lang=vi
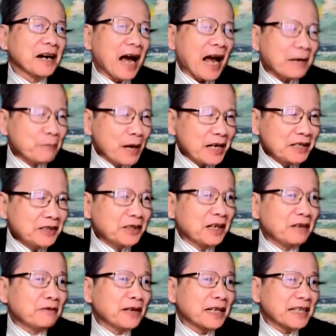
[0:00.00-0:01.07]
hai bên
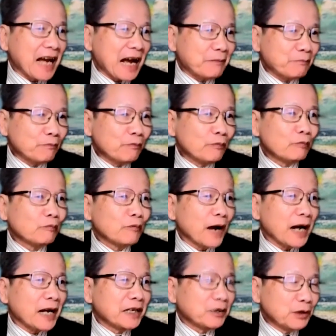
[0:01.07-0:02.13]
giữa Việt Nam
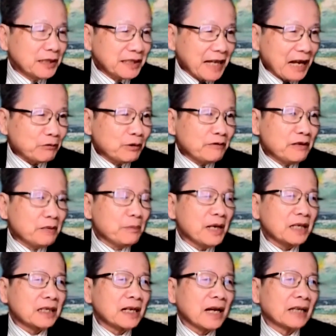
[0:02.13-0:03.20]
và Indonesia quý vị
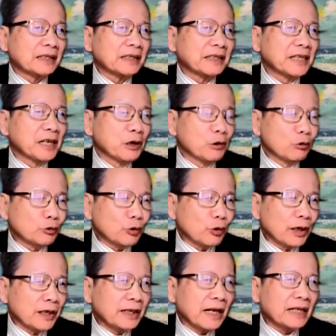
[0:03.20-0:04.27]
biết là nhiều
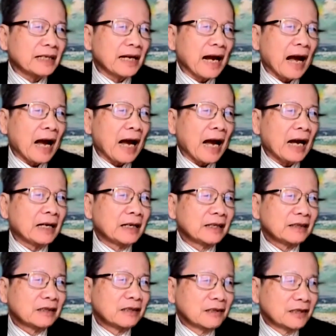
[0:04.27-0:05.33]
thuyền đánh cá
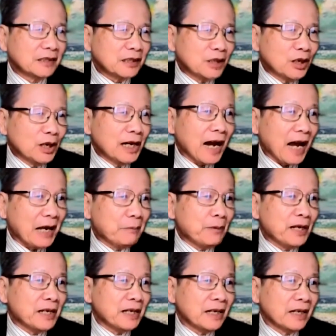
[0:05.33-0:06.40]
thường thường
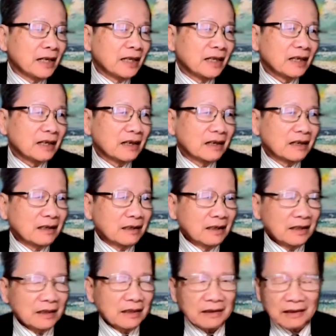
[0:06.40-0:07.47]
hay bị uh,
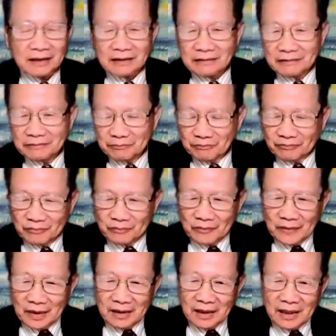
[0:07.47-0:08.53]
uh,
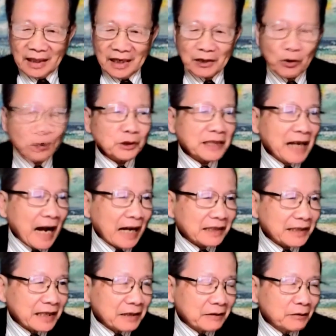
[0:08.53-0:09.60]
nghĩa là coast
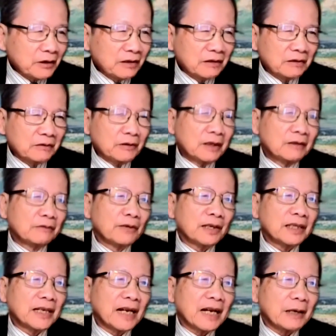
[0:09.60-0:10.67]
guard cái uh,
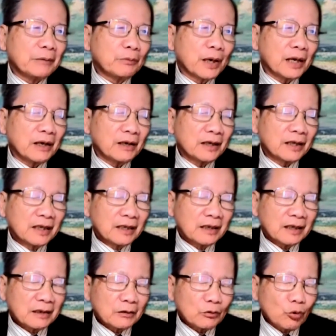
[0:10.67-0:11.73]
vấn đề mà
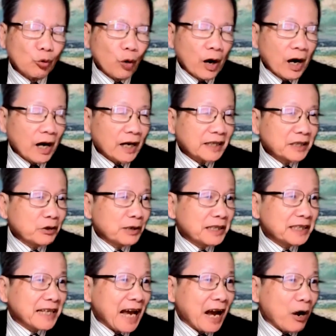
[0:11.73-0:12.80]
uh, của
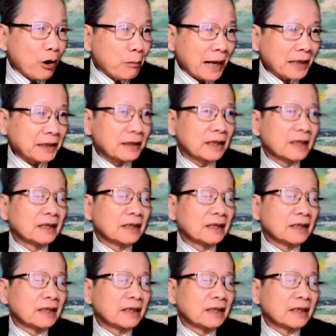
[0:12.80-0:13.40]
Indonesia họ bắt